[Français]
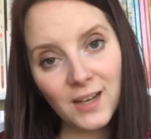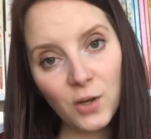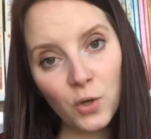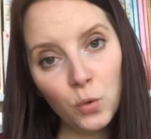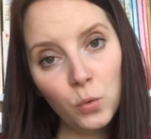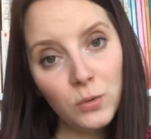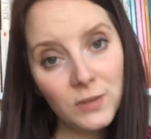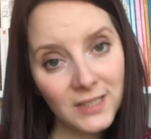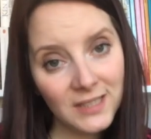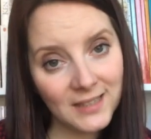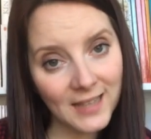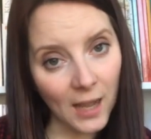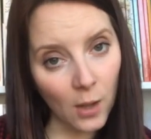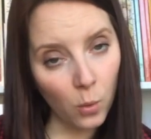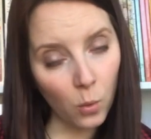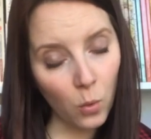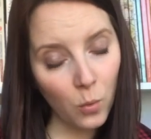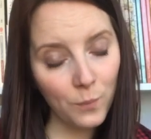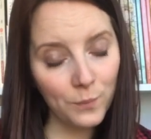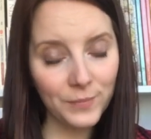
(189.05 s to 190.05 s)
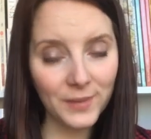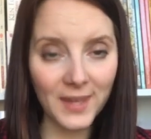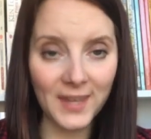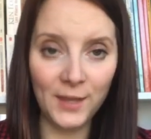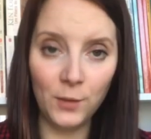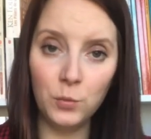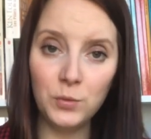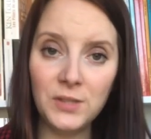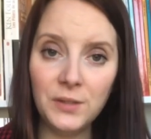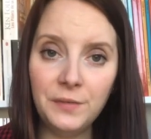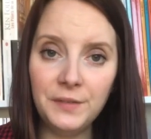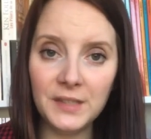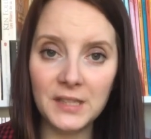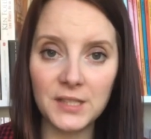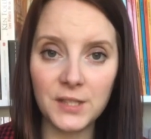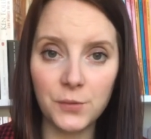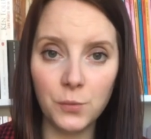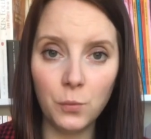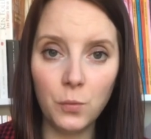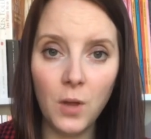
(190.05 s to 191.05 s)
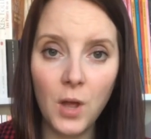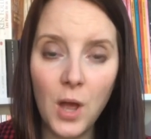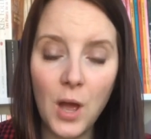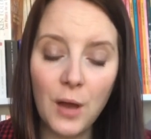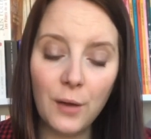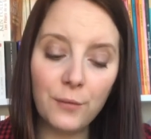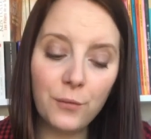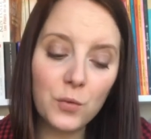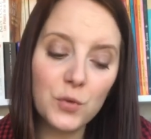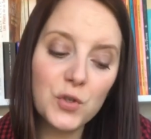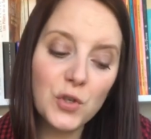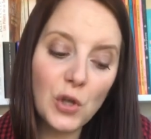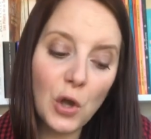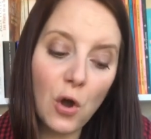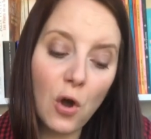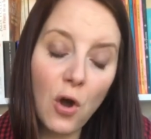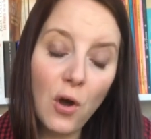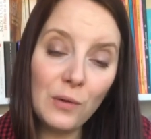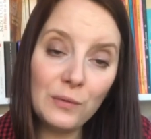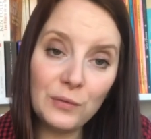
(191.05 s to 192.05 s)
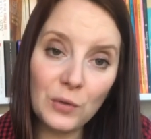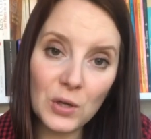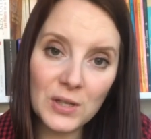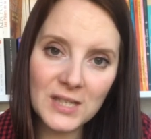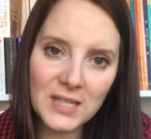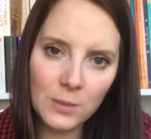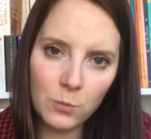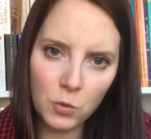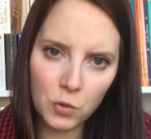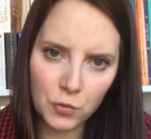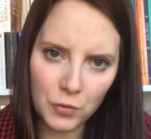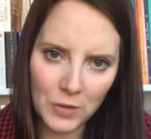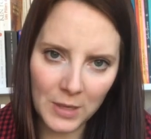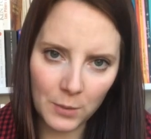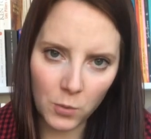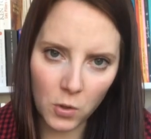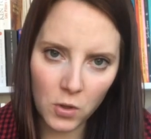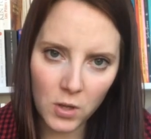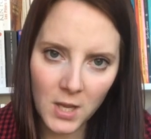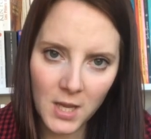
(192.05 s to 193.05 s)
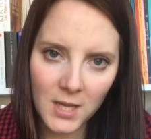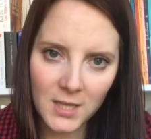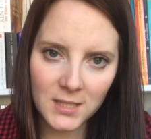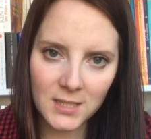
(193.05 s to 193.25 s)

l'outil tarot et l'outil fiction vont se renforcer mutuellement.